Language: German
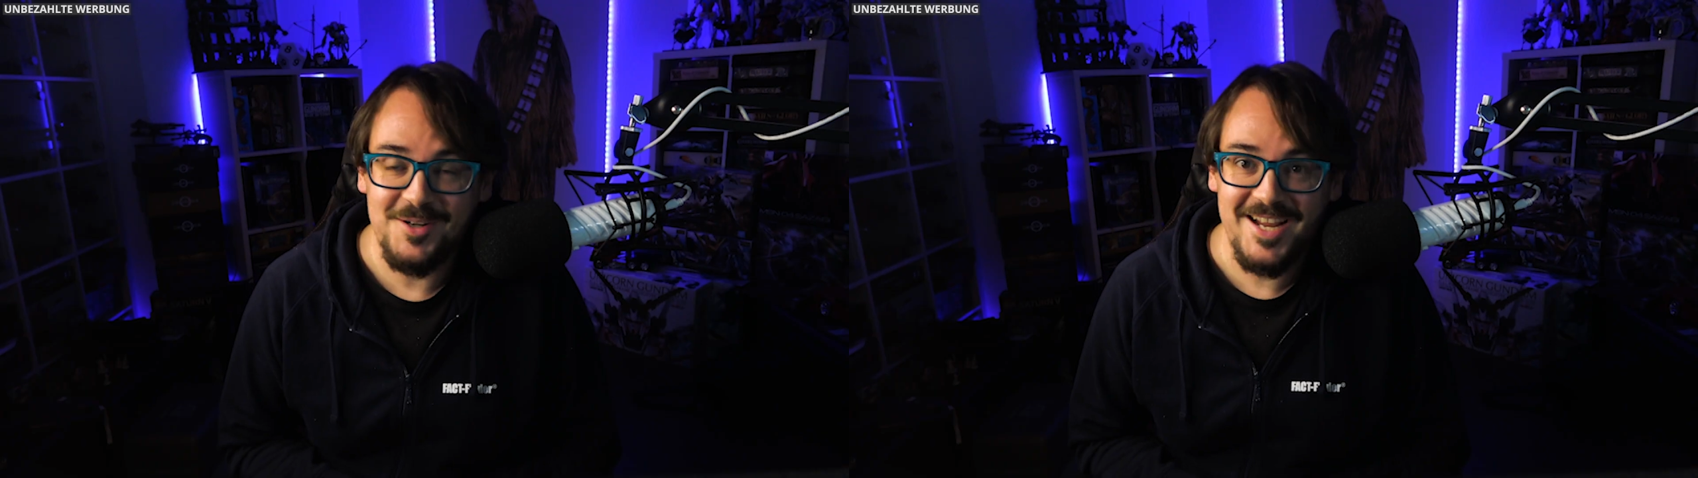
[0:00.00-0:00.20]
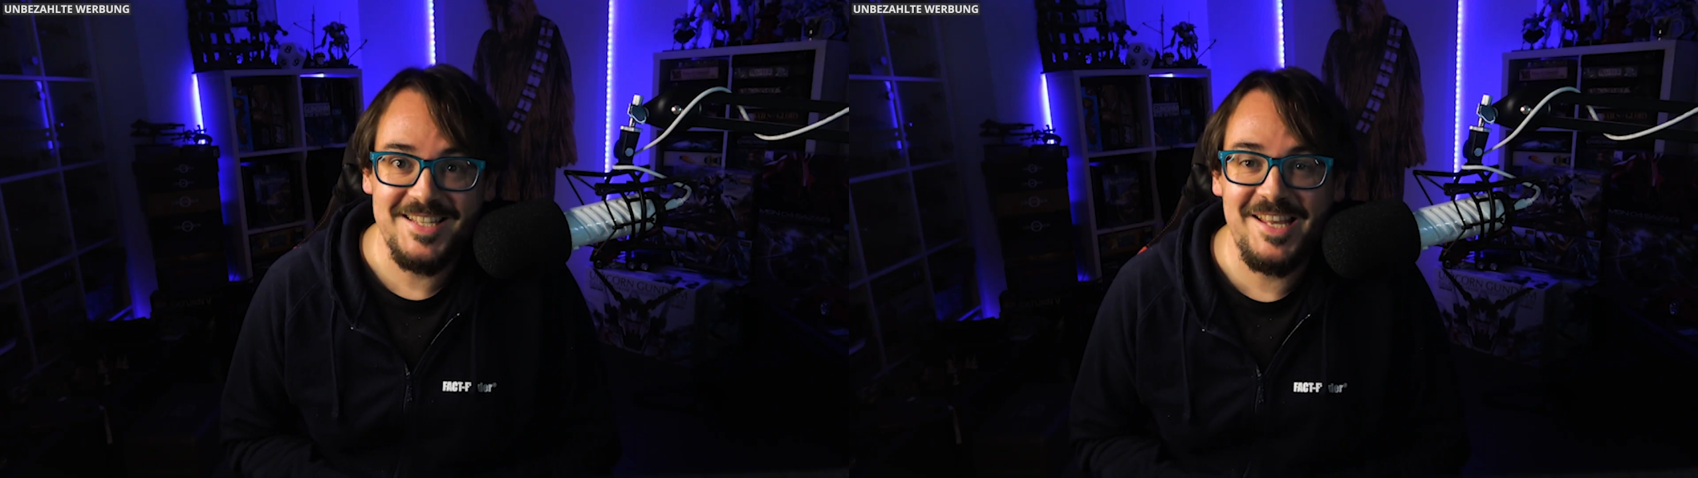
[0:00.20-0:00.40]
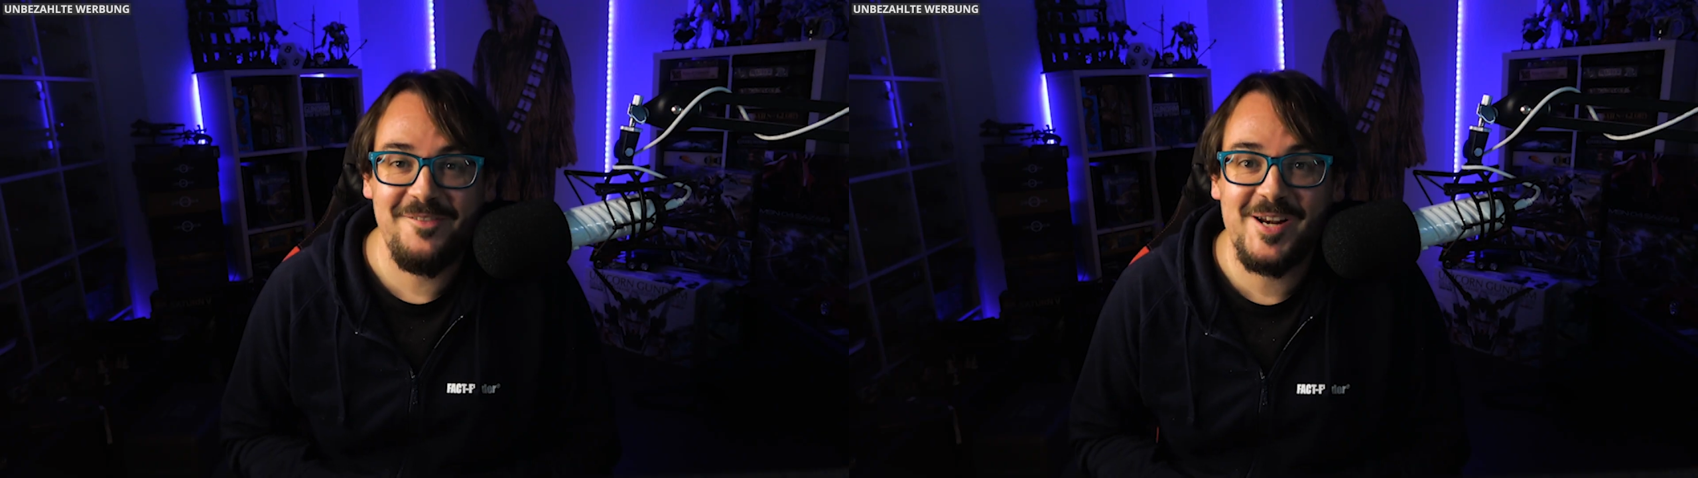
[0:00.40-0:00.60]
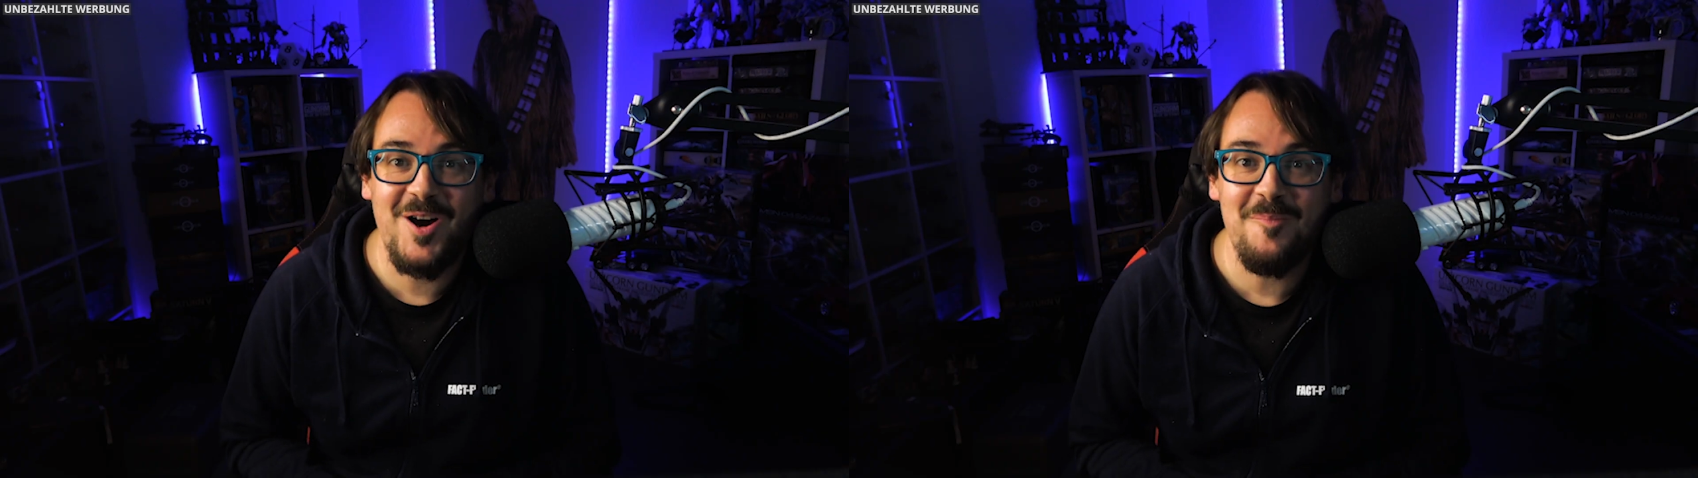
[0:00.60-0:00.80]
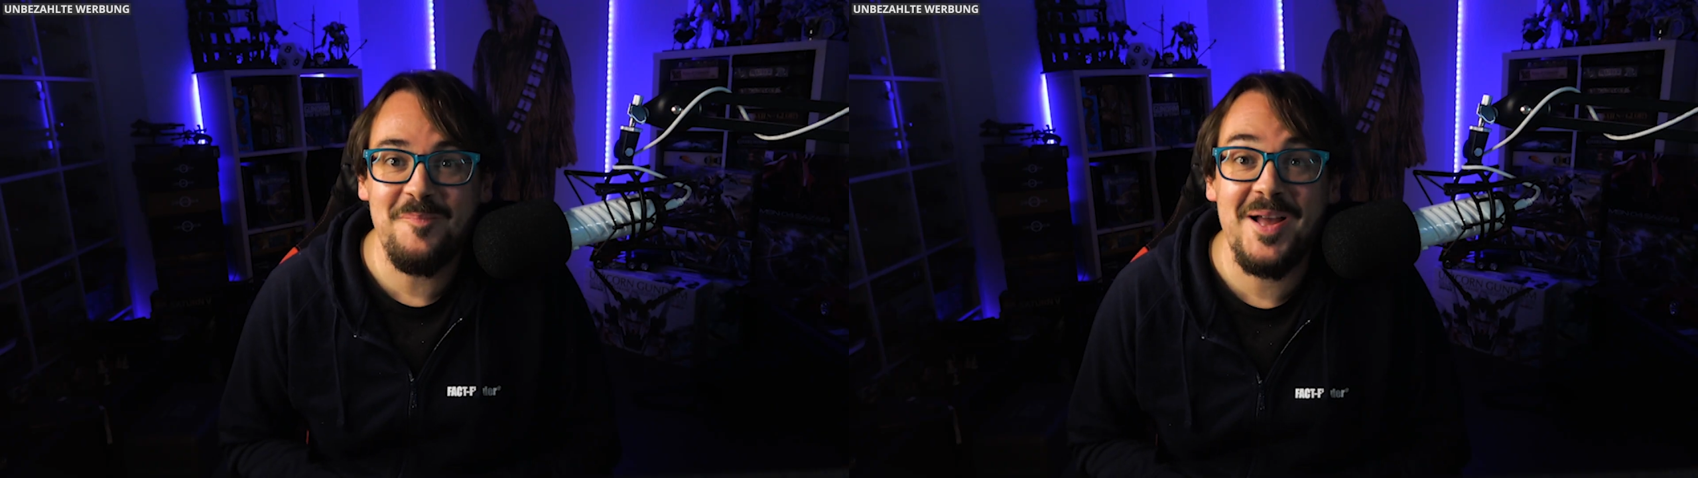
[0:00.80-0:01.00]
und herzlich
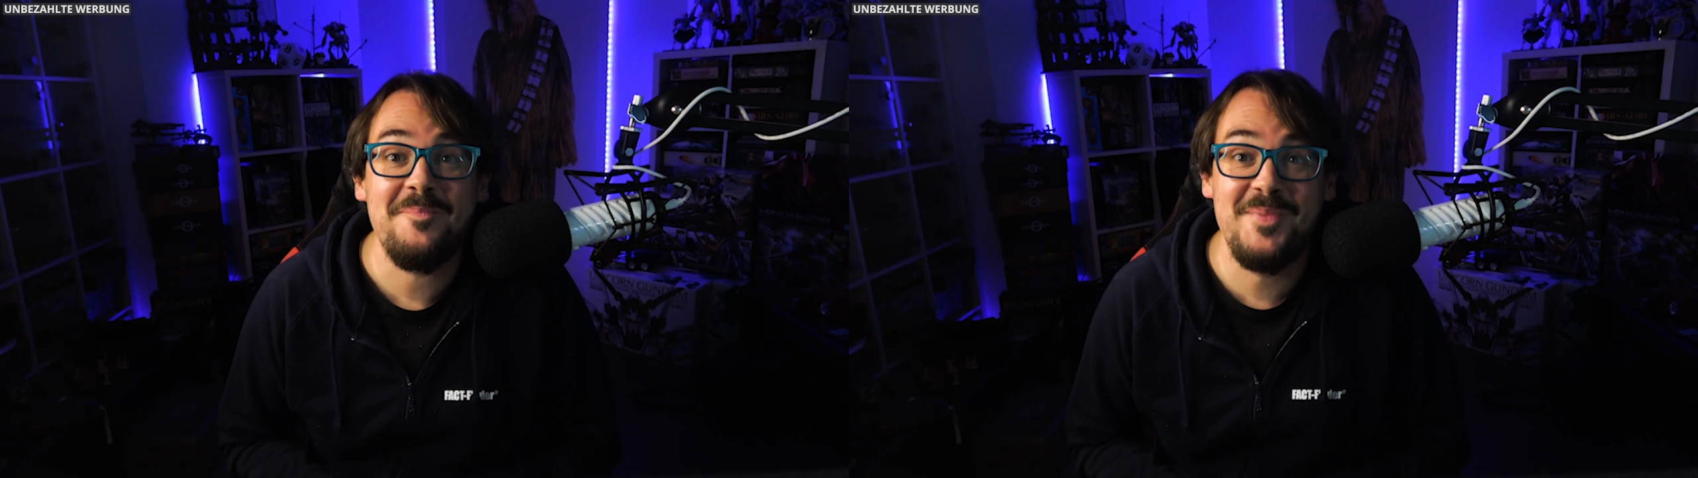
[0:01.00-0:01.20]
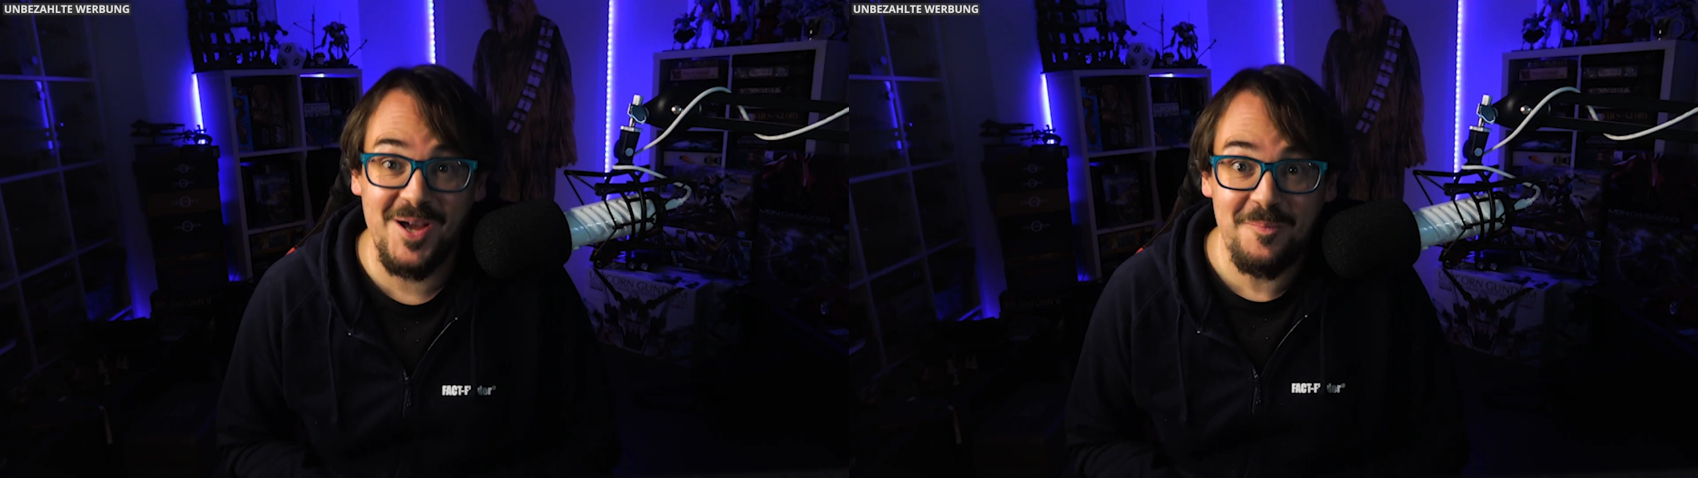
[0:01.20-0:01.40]
willkommen bei Bier